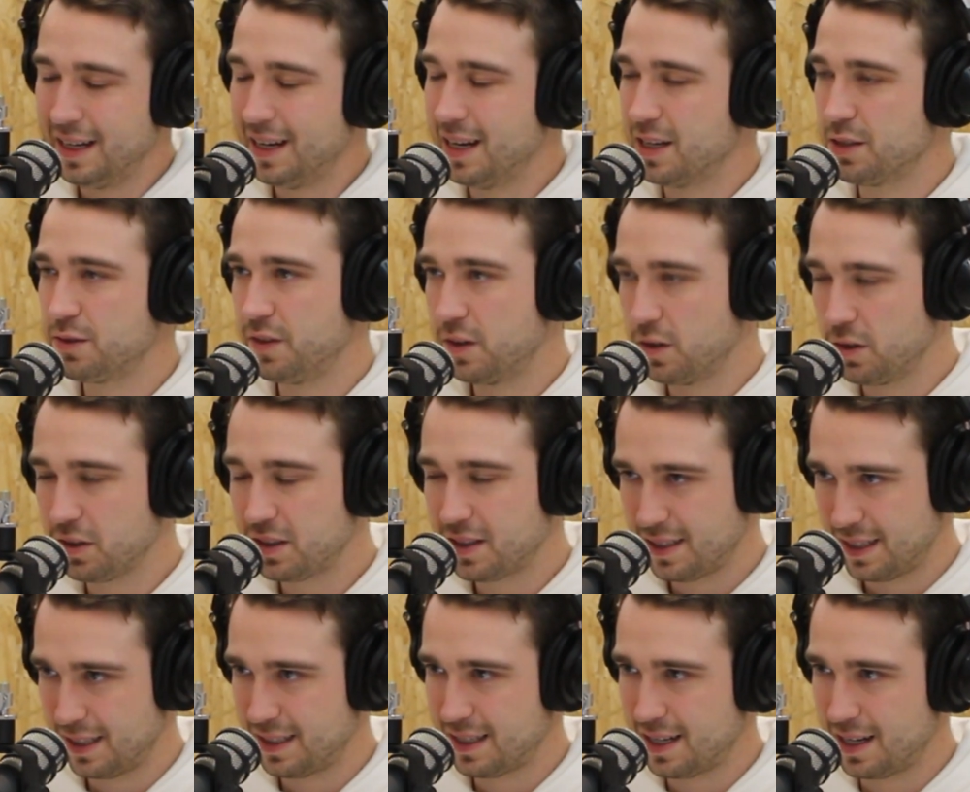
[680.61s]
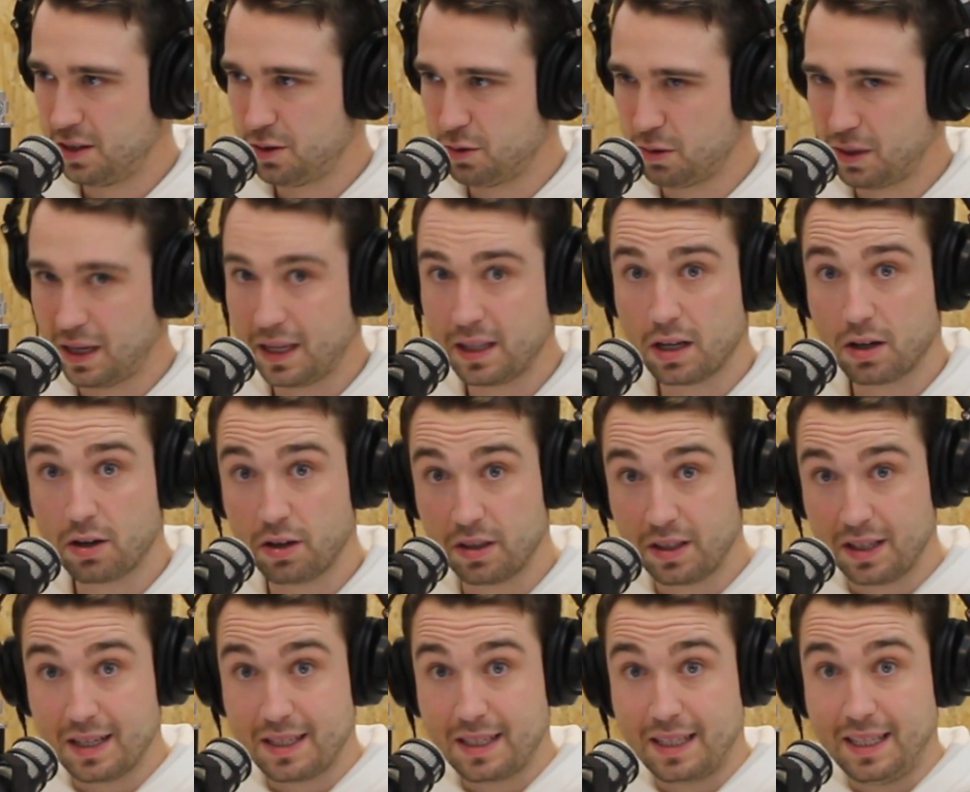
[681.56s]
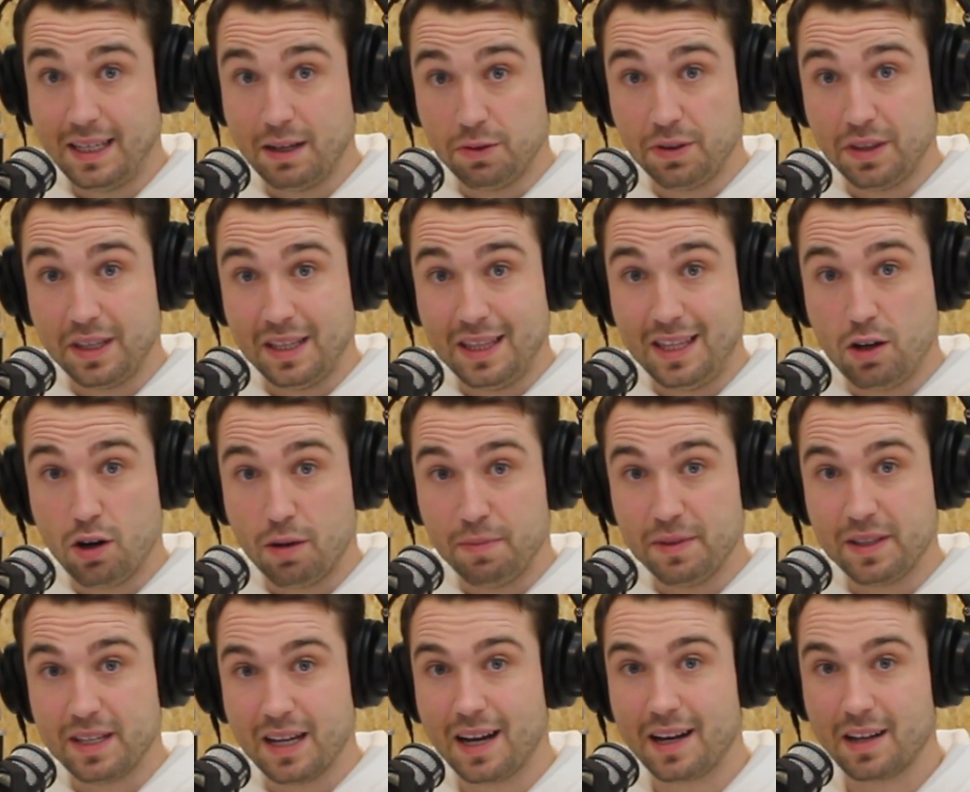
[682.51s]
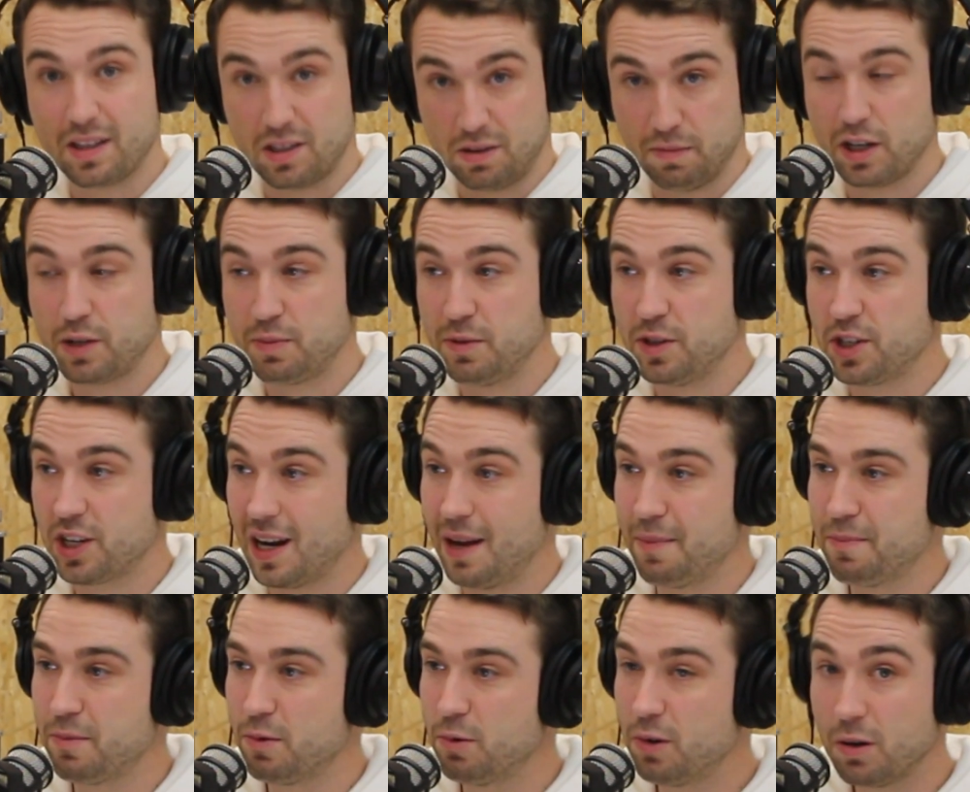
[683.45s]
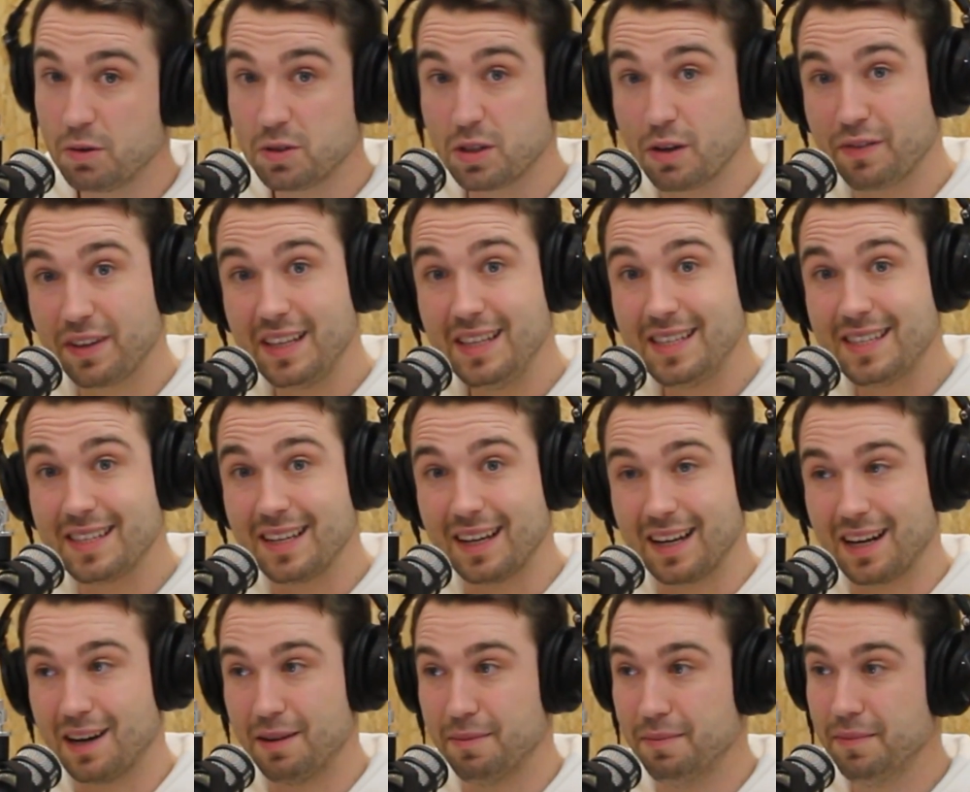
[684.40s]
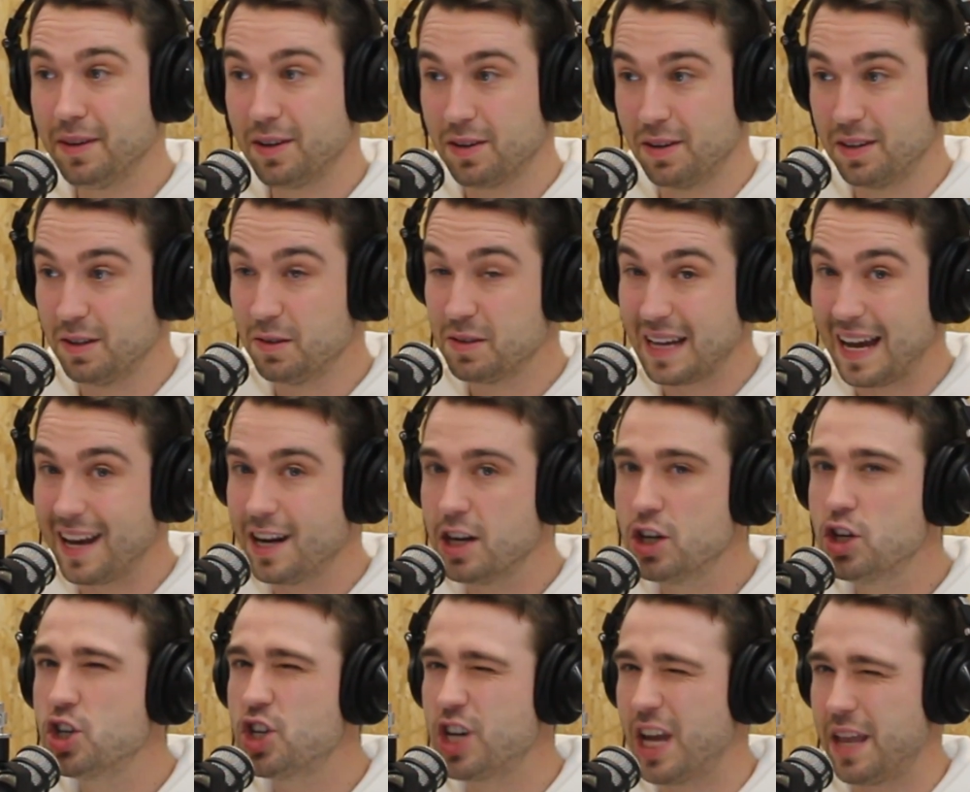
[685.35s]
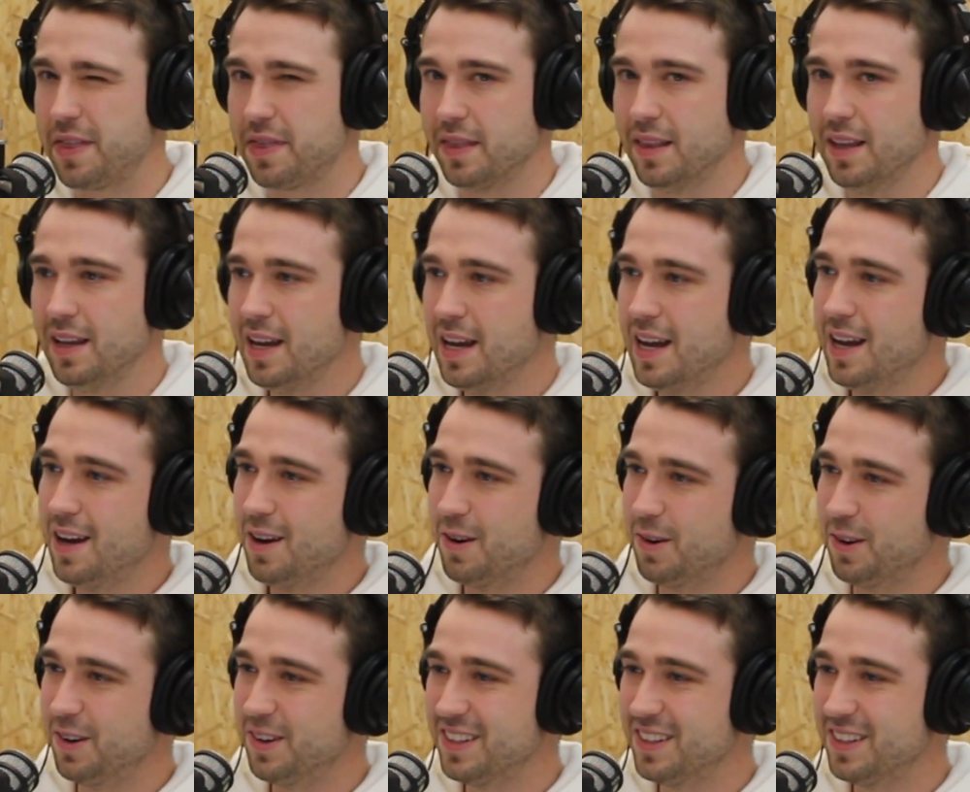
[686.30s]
Also wenn euch das jetzt gerade so ging, dann könnt ihr das hier unten in die Kommentare zum Beispiel schreiben oder uns auf Instagram, könnt ihr uns anchecken. Genau, und,